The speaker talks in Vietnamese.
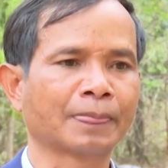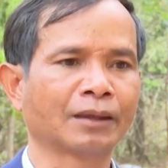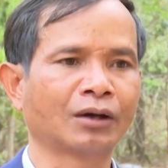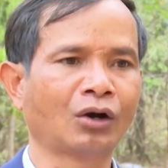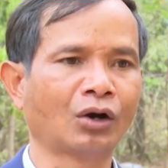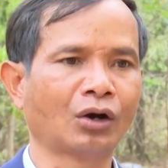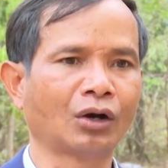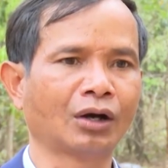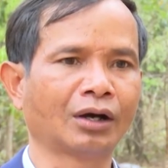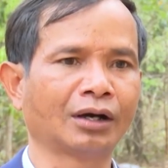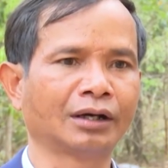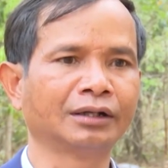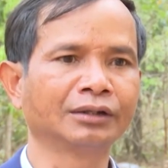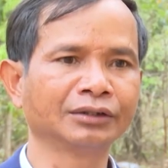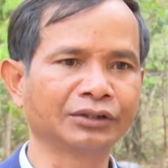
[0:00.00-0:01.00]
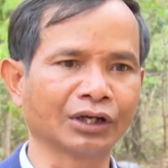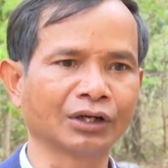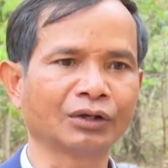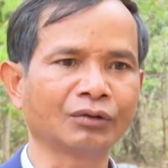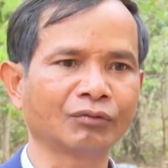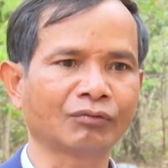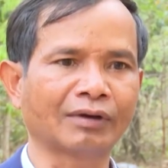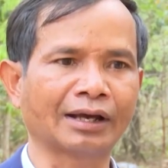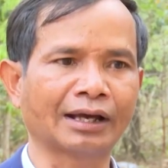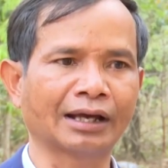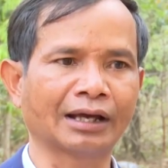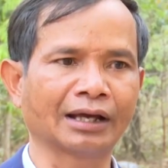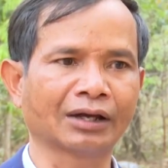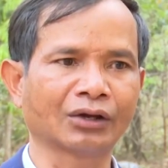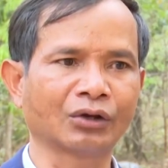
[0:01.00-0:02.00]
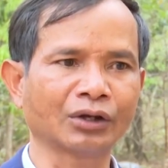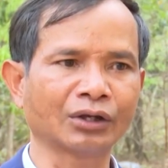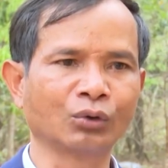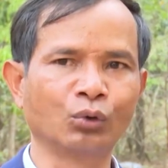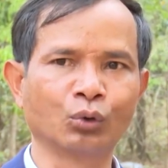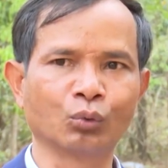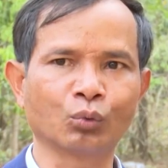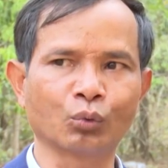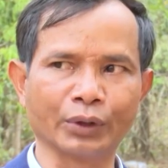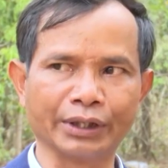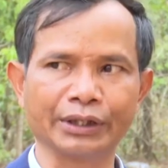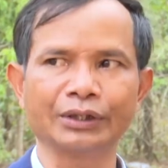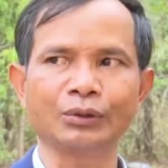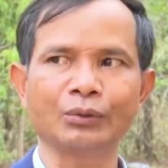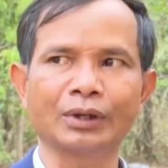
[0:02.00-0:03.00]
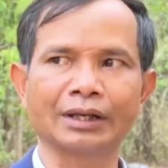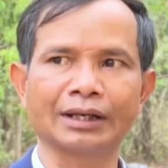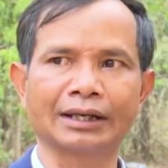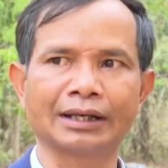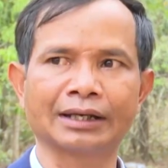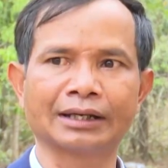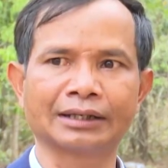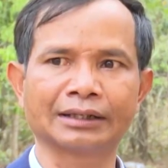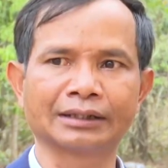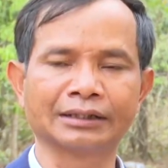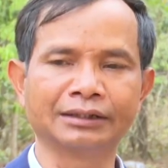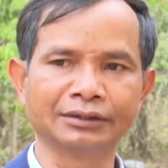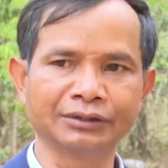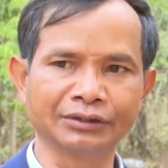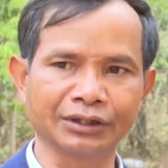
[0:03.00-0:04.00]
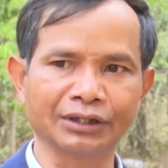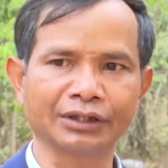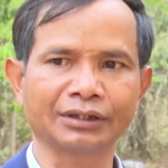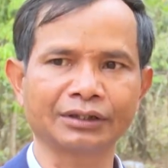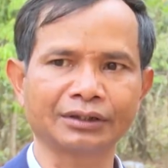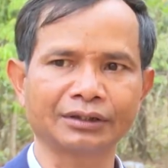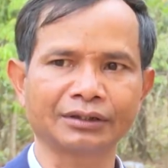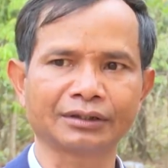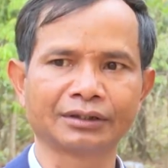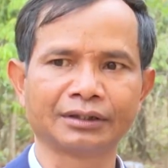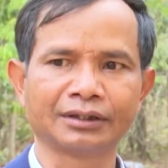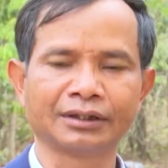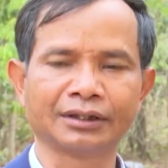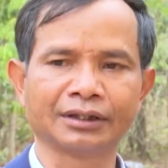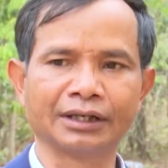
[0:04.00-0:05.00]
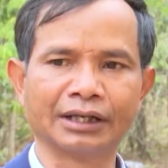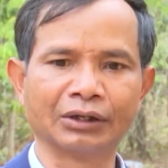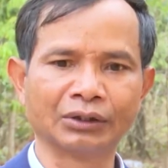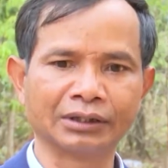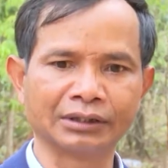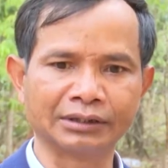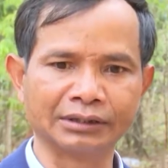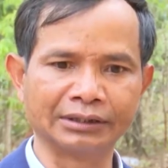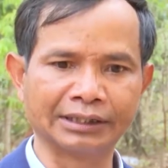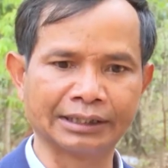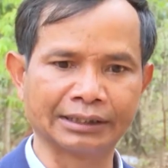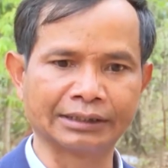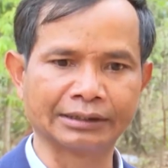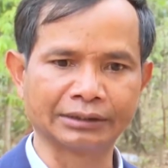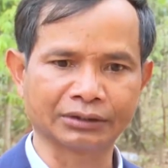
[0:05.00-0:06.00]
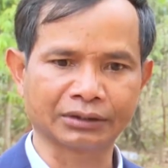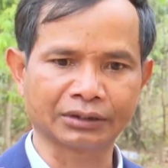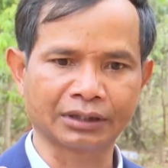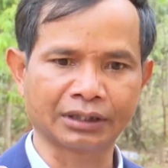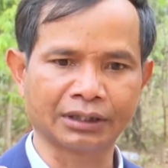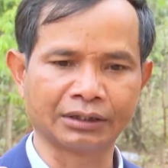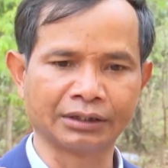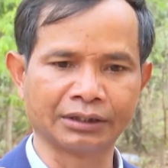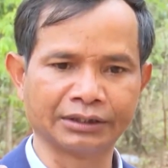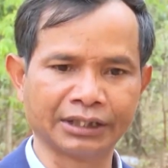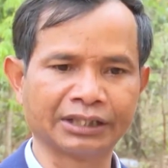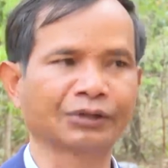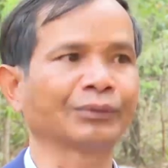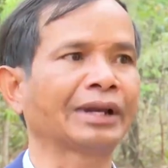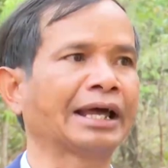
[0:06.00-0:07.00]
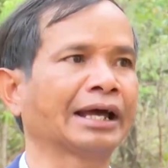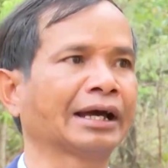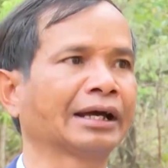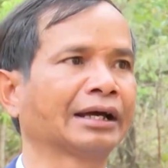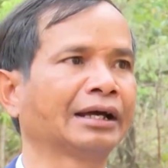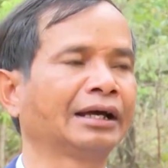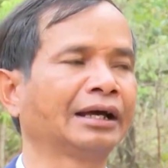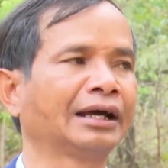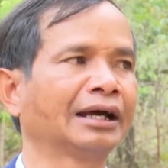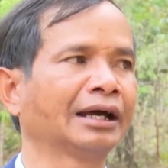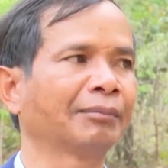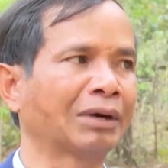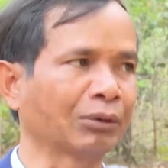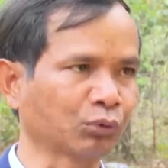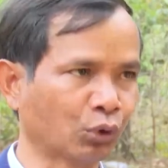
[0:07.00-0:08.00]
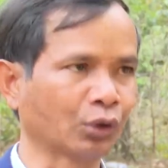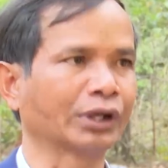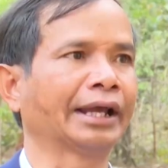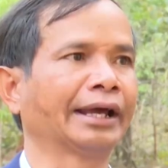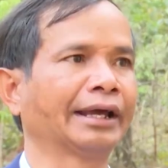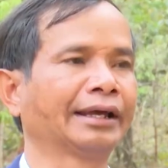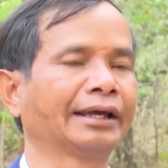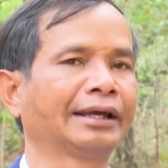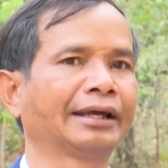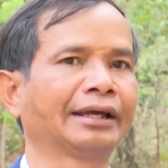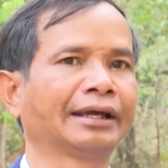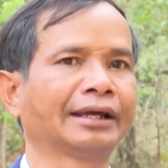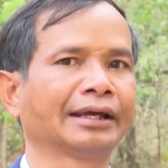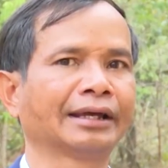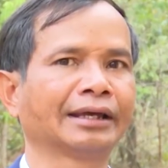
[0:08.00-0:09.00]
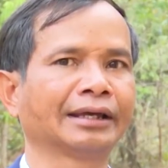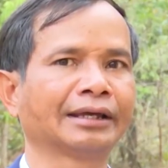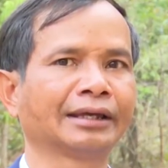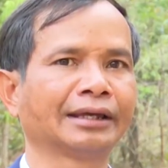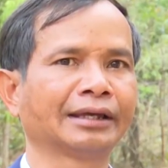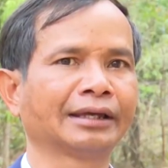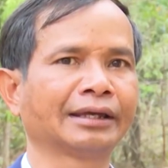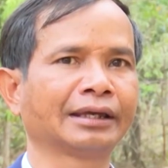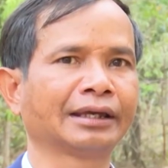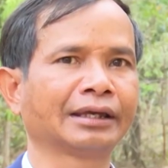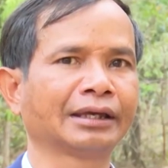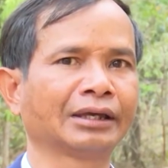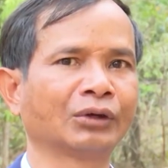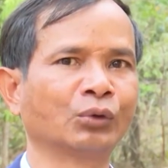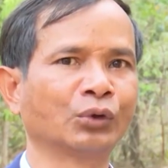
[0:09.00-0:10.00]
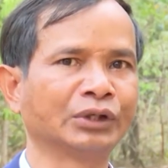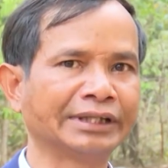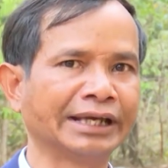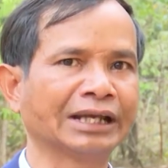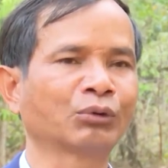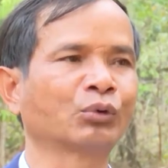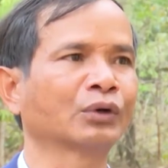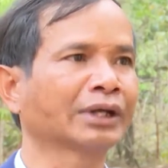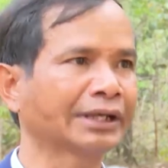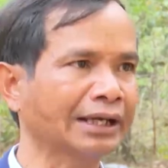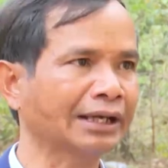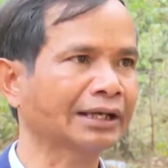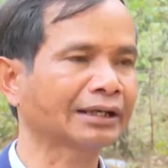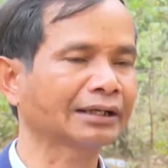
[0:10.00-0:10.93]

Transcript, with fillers: họ hướng dẫn và có cái nguồn quý hoặc là hướng dẫn để người người dân trong làng bảo tồn lại cái cái cái, cái nguồn gen của cái trắc.